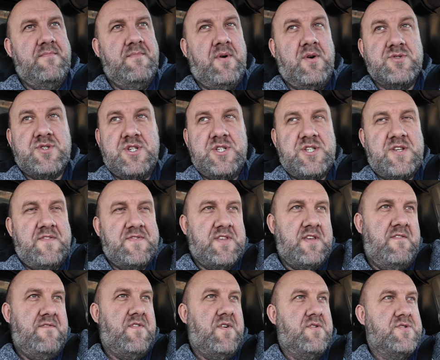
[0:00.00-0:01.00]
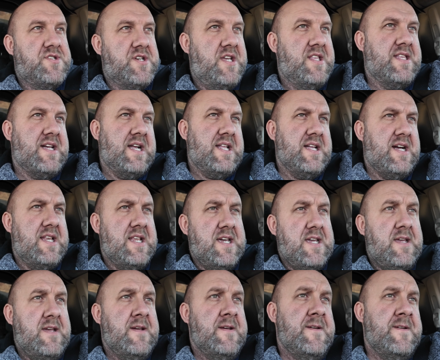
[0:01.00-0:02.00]
moczy się w tej wodzie i tak
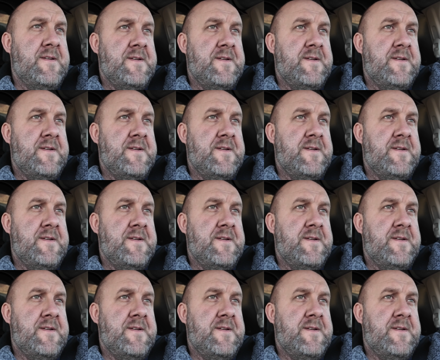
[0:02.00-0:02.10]
dalej,